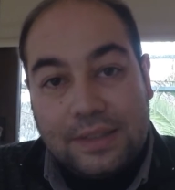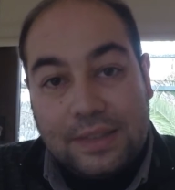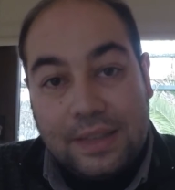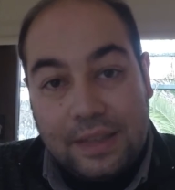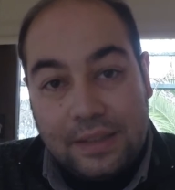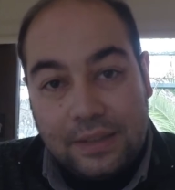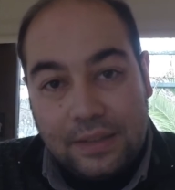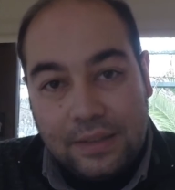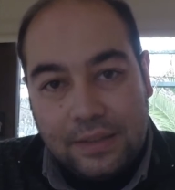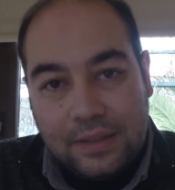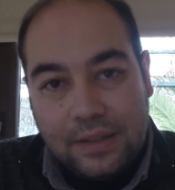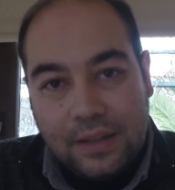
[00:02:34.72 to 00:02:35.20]

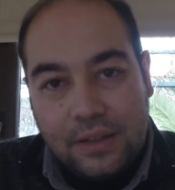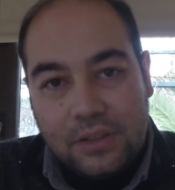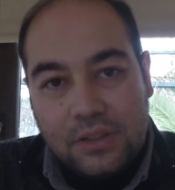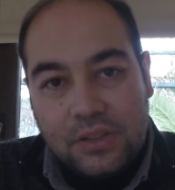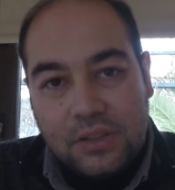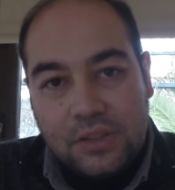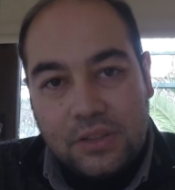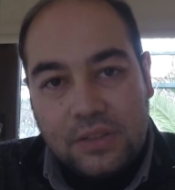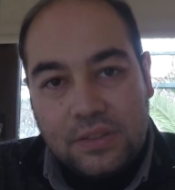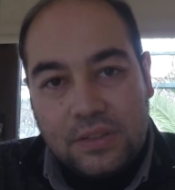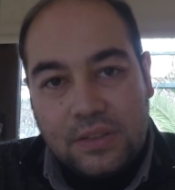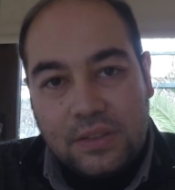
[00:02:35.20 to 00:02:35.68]
kendi
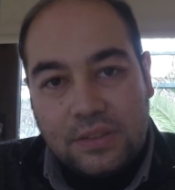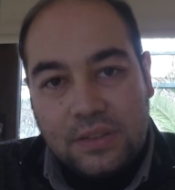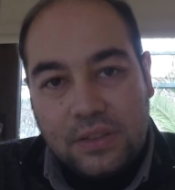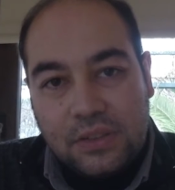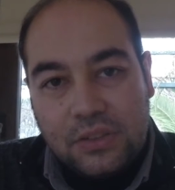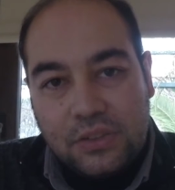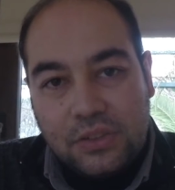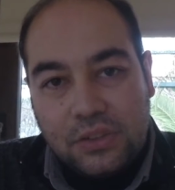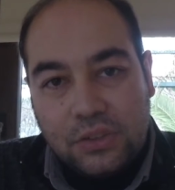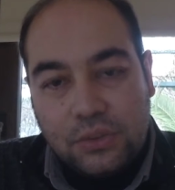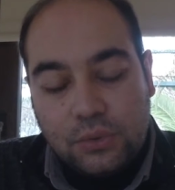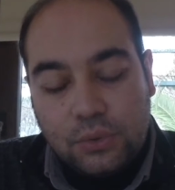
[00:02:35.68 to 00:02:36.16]
tercihinizle
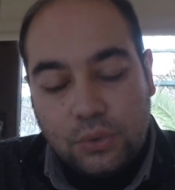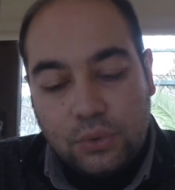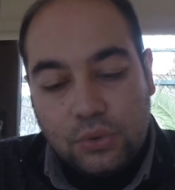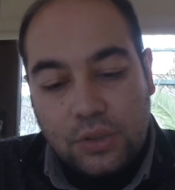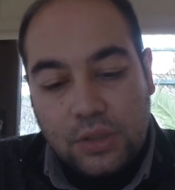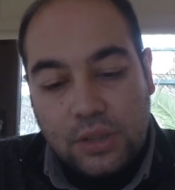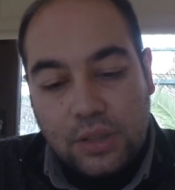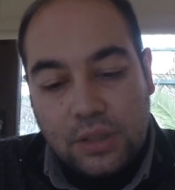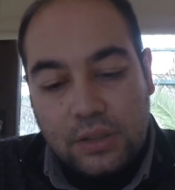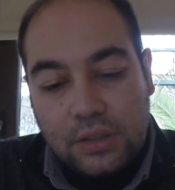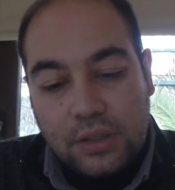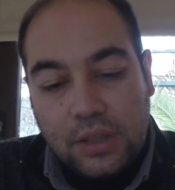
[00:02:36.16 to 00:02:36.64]
seçtiğiniz
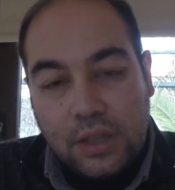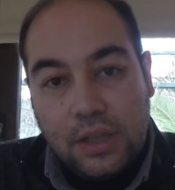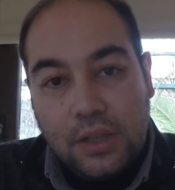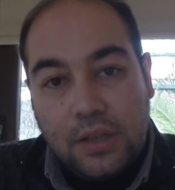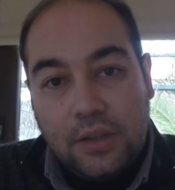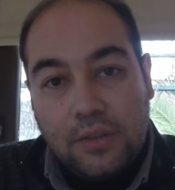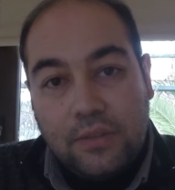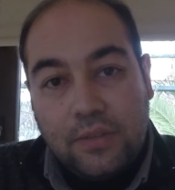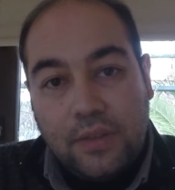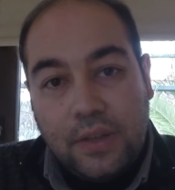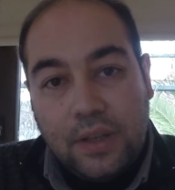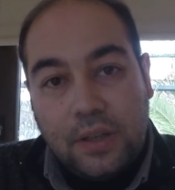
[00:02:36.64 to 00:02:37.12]
hocalar
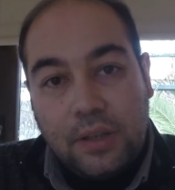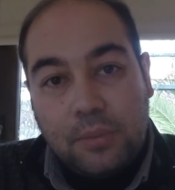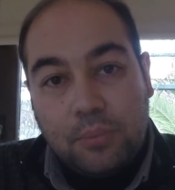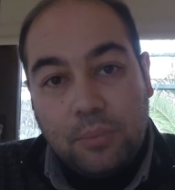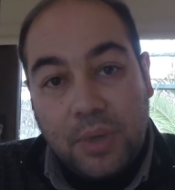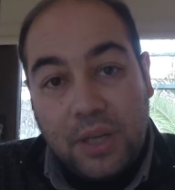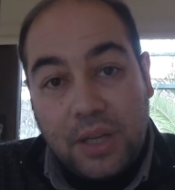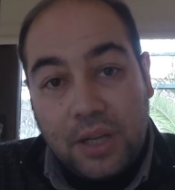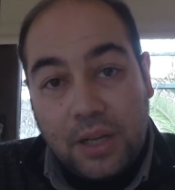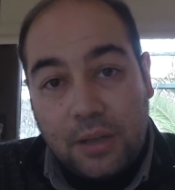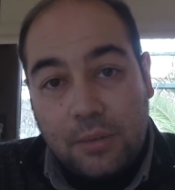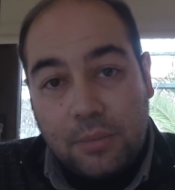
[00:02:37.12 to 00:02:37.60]

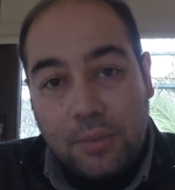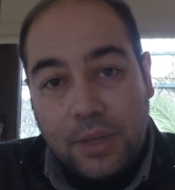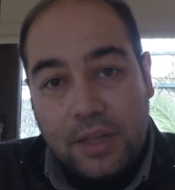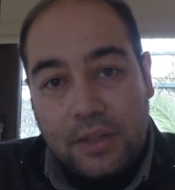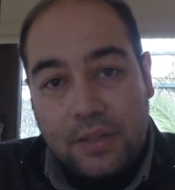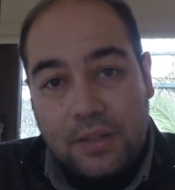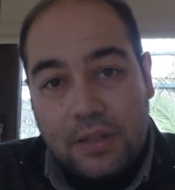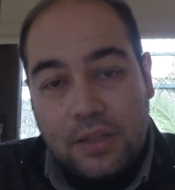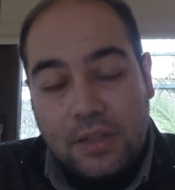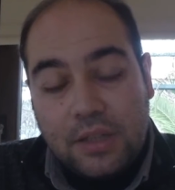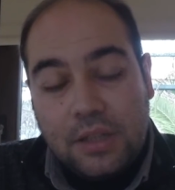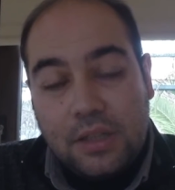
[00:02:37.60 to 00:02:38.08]
ve
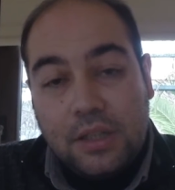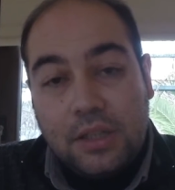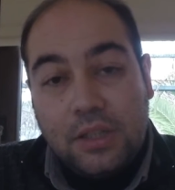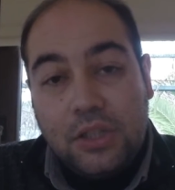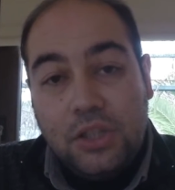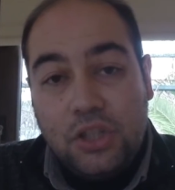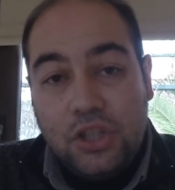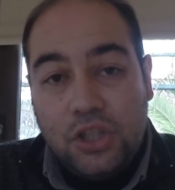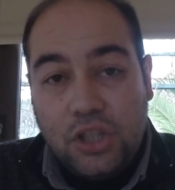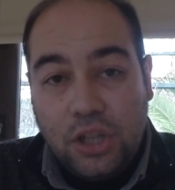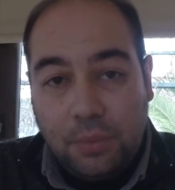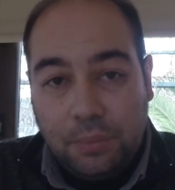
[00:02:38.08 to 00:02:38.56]
beraber
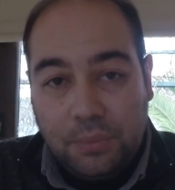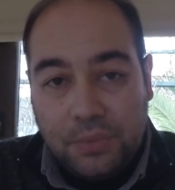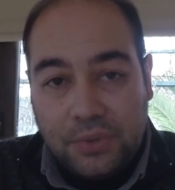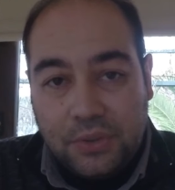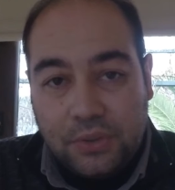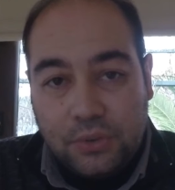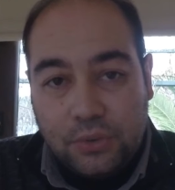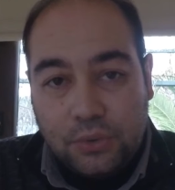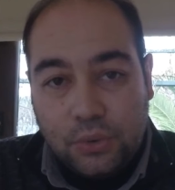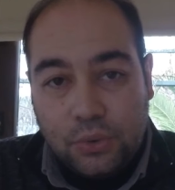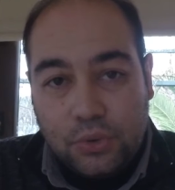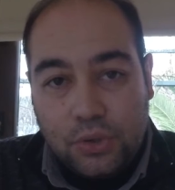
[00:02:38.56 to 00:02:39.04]
iş
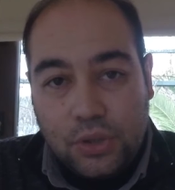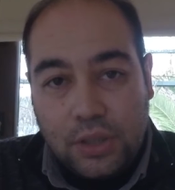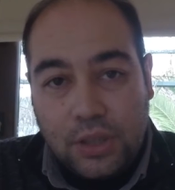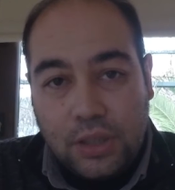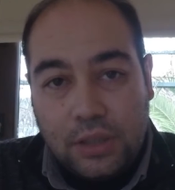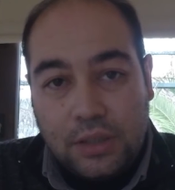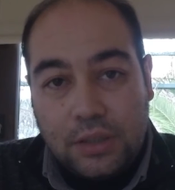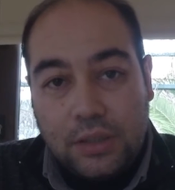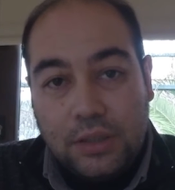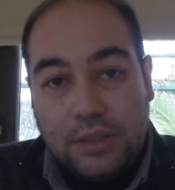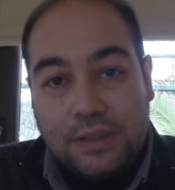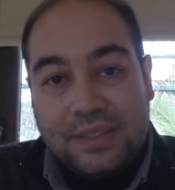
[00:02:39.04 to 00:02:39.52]
yaptığınız
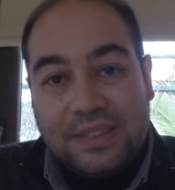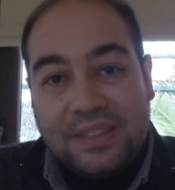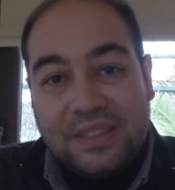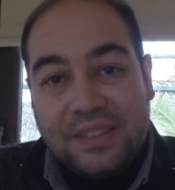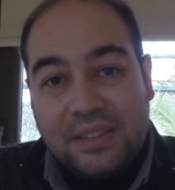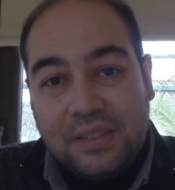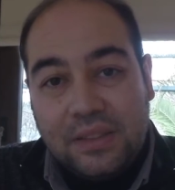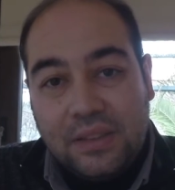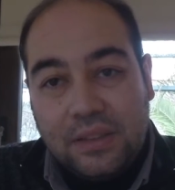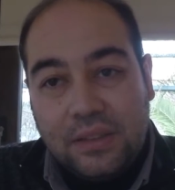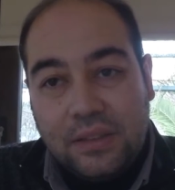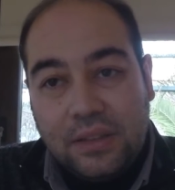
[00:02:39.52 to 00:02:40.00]
hocalar,
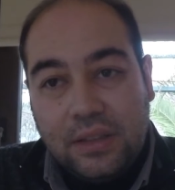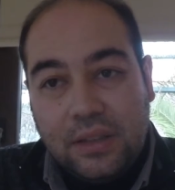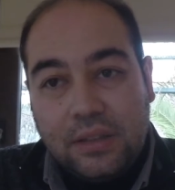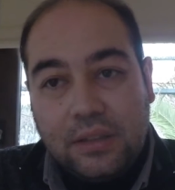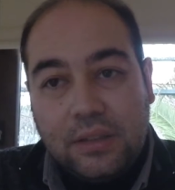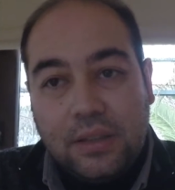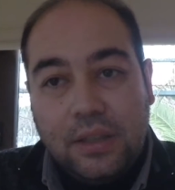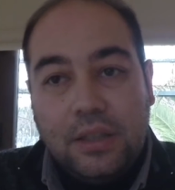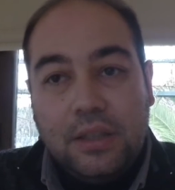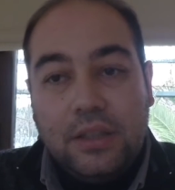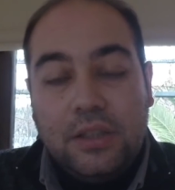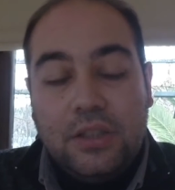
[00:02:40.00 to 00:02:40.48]
sizi tanıyan,